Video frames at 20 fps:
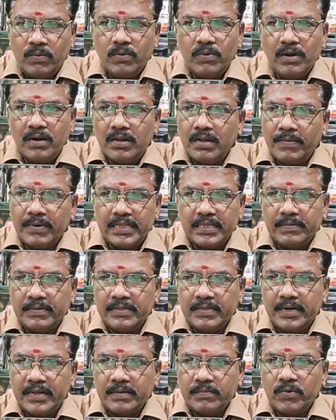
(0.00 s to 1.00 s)
உங்கள் கவனத்தை
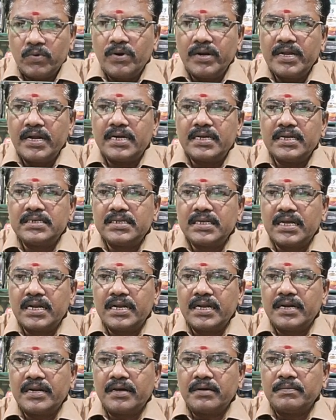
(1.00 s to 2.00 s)
வந்தடையும் உங்களுடைய அட்டென்ஷன்
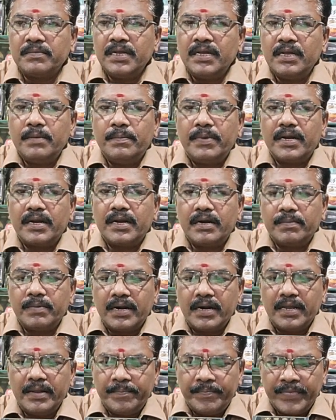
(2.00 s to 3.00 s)
கிரியேட் ஆகும் பாருங்க
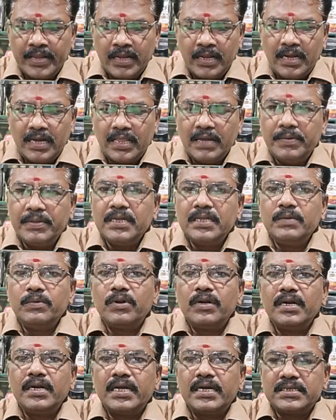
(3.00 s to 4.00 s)
நண்பர்களே அதாவது இது
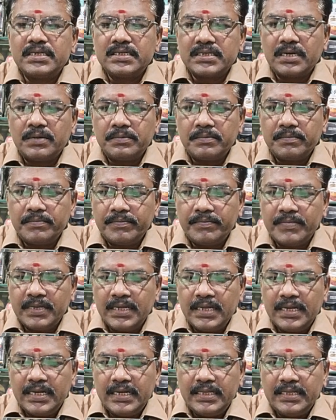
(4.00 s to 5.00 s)
ஒரு இண்டக்ஷன் ஸ்டவ்
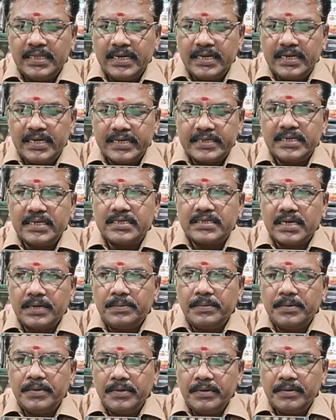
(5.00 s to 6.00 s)
இந்த இண்டக்ஷன்
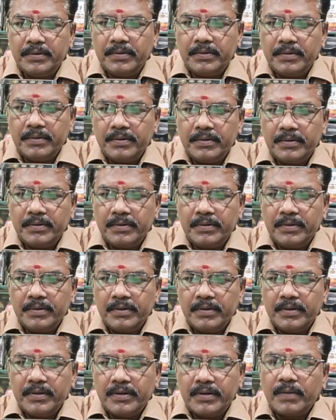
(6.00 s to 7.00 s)
ஸ்டவ்
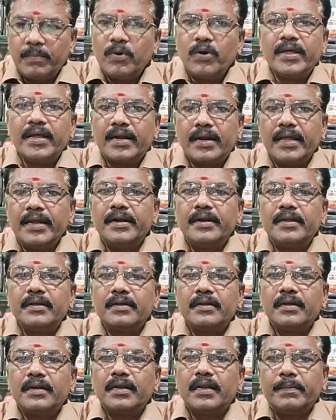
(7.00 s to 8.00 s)
நம்மளுடைய கிளைண்ட்
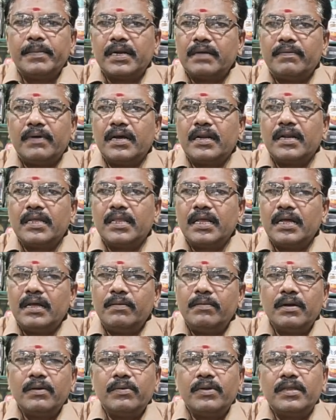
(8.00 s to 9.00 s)
நம்மகிட்ட வாங்கினது தான்
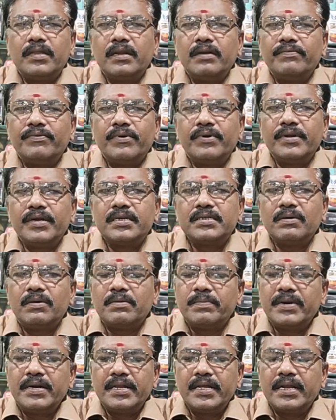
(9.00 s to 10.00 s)
அவங்க ஒரு த்ரீ ஃபோர்
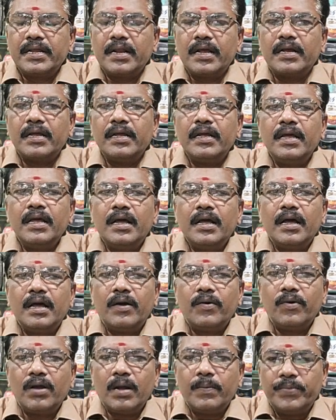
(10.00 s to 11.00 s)
இயர்ஸாக ஒர்க் பண்ணிகிட்டே இருக்கிறாங்க
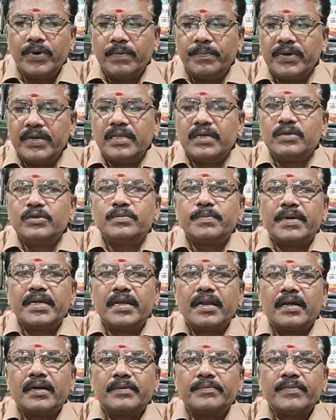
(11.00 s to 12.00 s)
அவங்க அப்பப்போ இதை யூஸ்
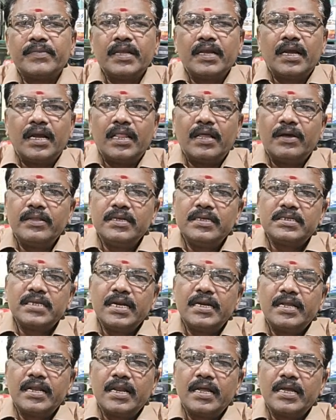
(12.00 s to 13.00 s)
பண்ணிக்கிறாங்க அதாவது
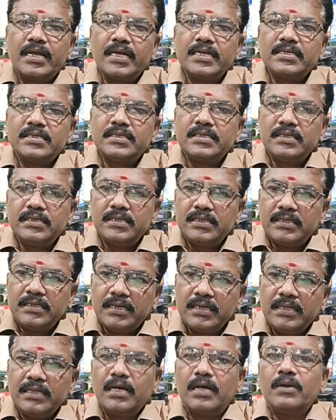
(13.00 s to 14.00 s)
சிலிண்டரில் கேஸ்
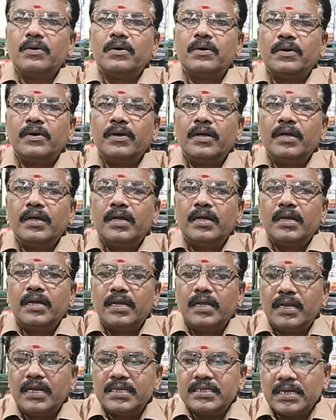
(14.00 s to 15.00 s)
தீர்ந்தாலோ
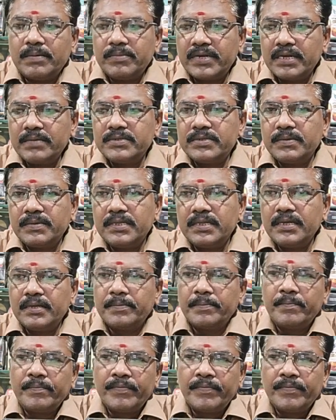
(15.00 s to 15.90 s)
இல்லை சம்டைம்ஸ் வந்து